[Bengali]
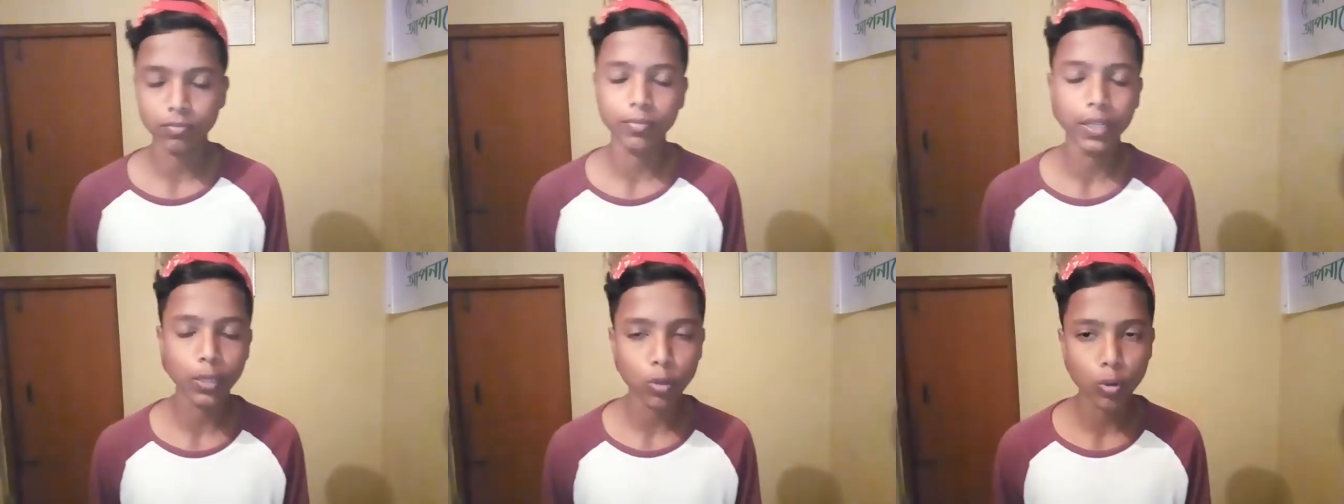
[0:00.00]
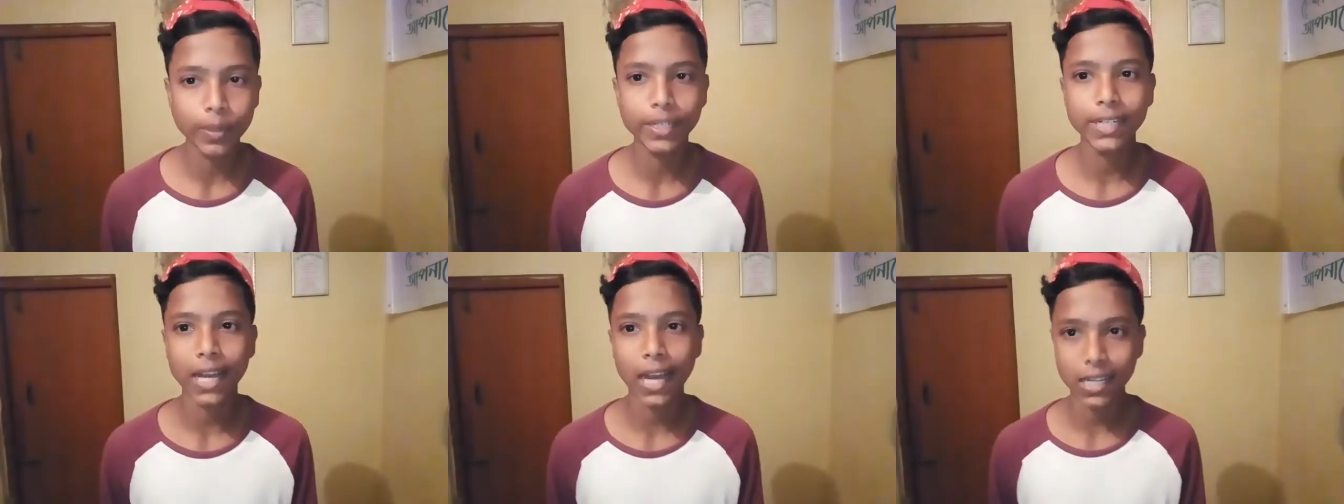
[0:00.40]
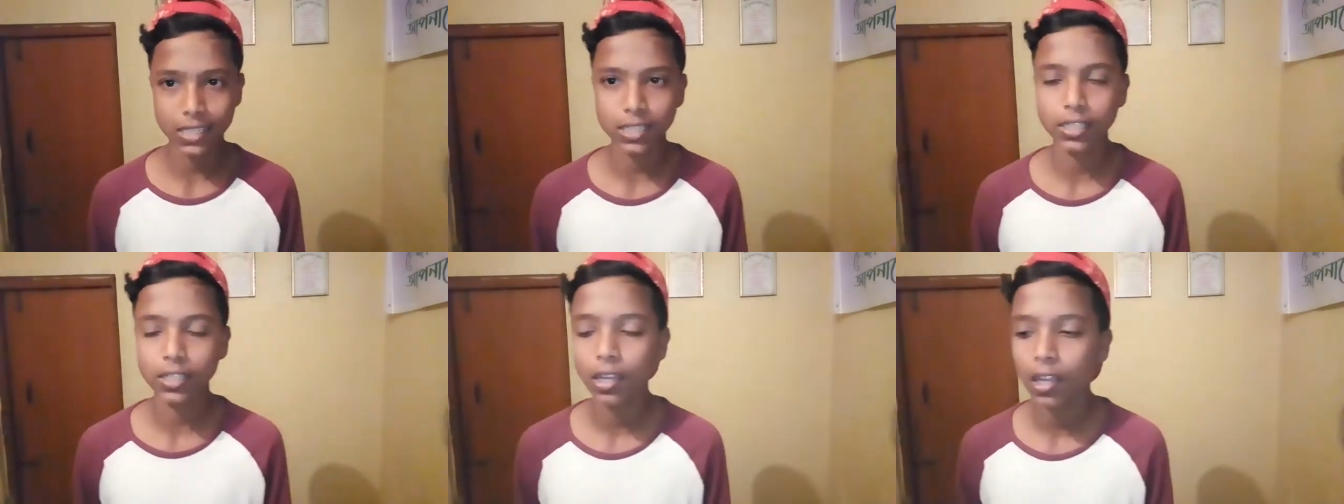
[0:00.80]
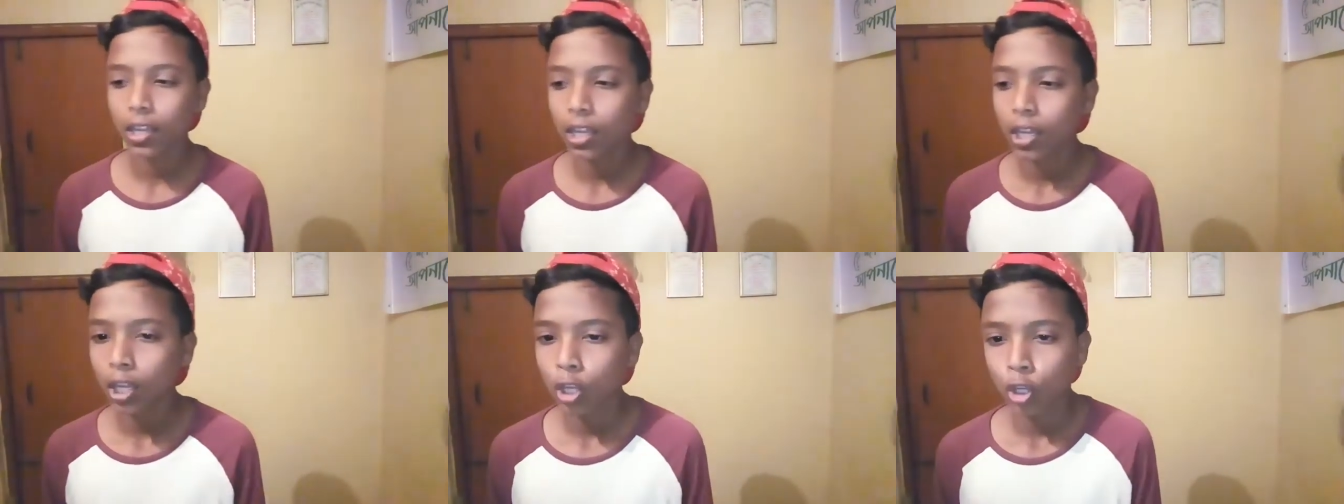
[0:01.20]
মানে কমেন্ট আসে
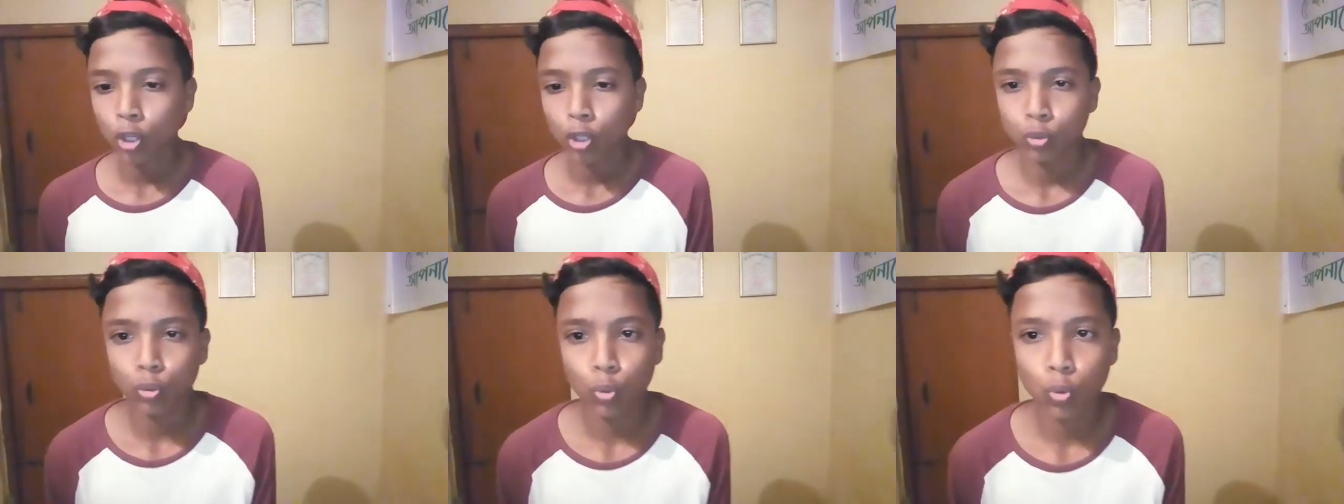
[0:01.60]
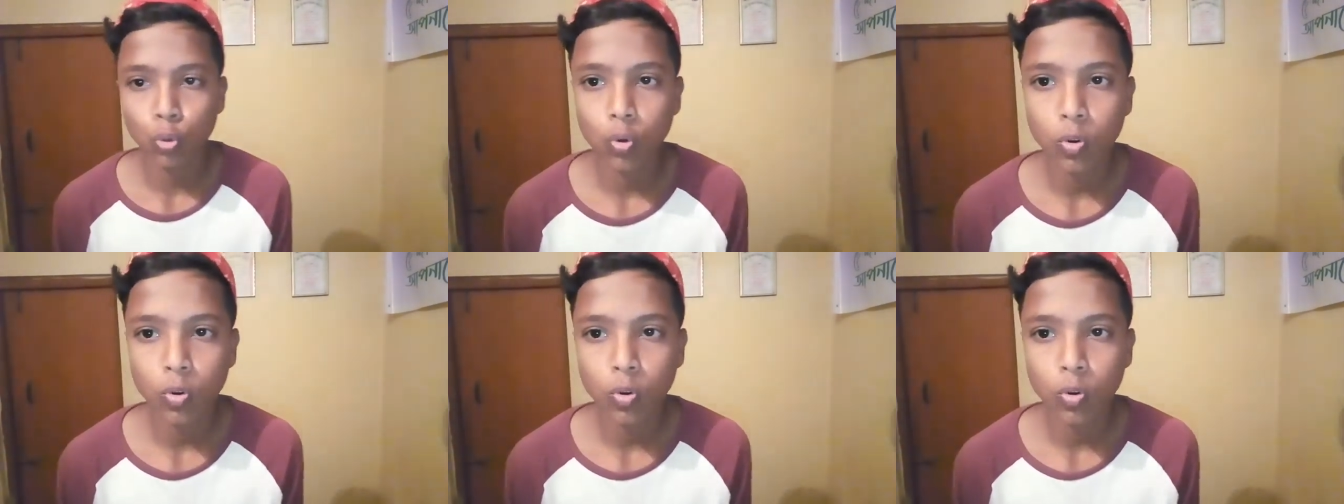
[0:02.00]
তো